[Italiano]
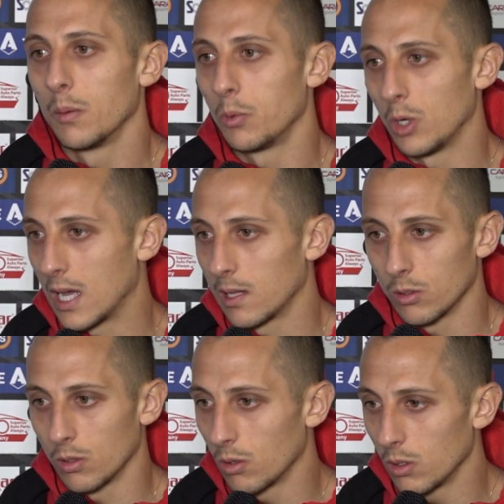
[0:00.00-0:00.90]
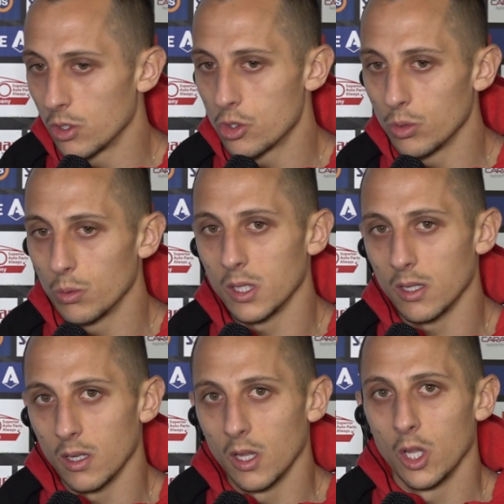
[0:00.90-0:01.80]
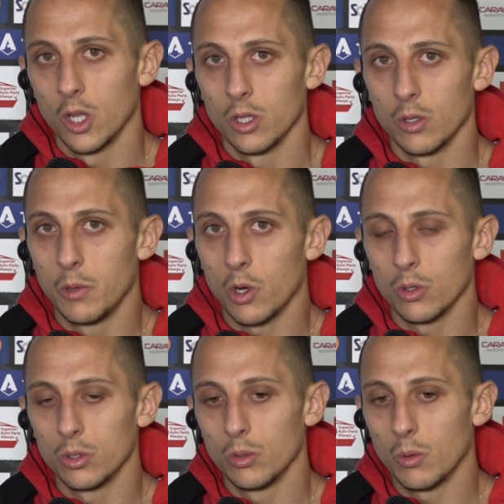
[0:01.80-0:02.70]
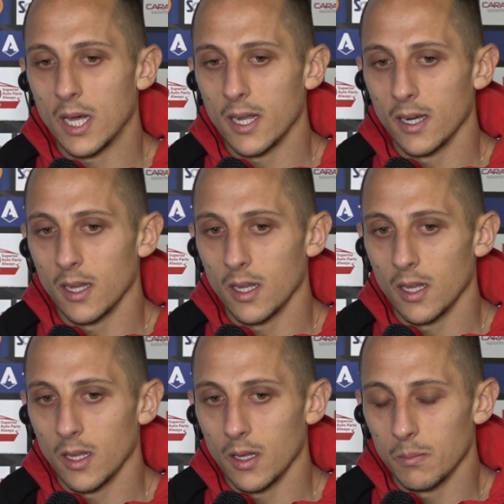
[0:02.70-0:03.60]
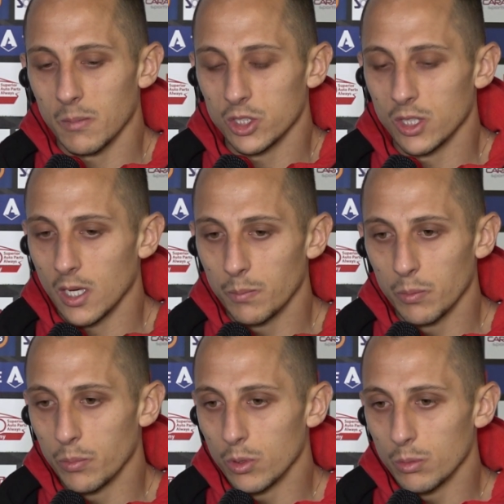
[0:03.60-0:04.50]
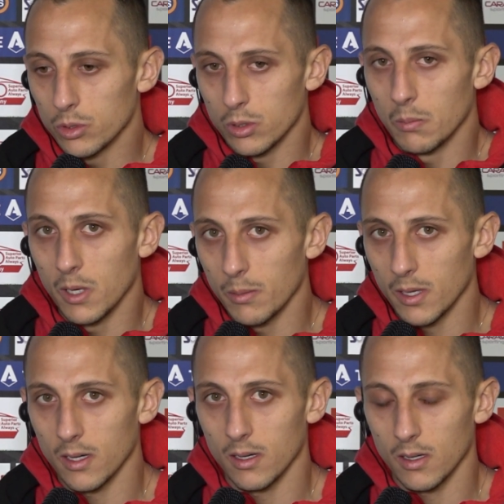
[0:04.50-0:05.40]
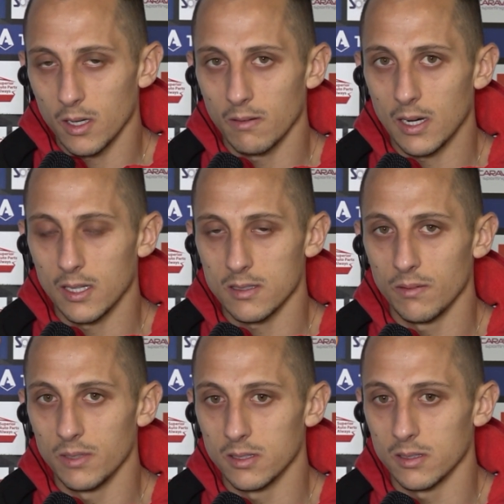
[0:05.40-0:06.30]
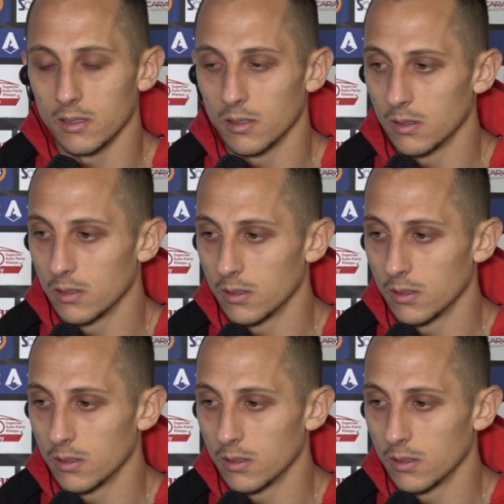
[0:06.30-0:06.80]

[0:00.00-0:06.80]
più in alto, non lì giù, quindi dobbiamo continuare e macinare più punti possibili per arrivare alla salvezza.